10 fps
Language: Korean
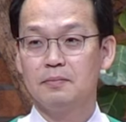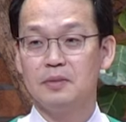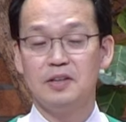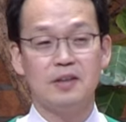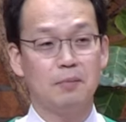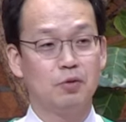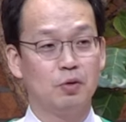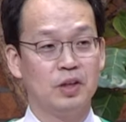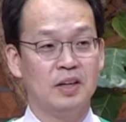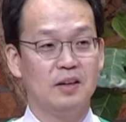이
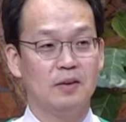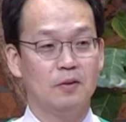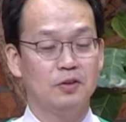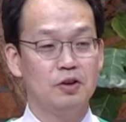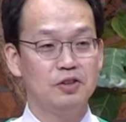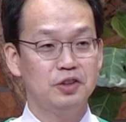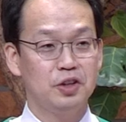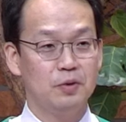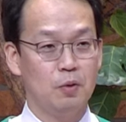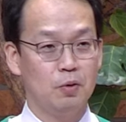삼손이
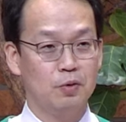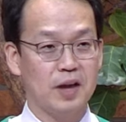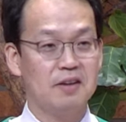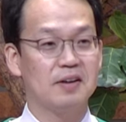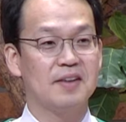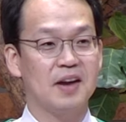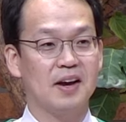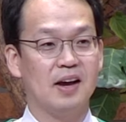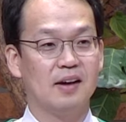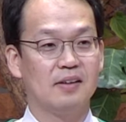철저히 홀로
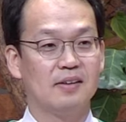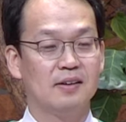사역하다가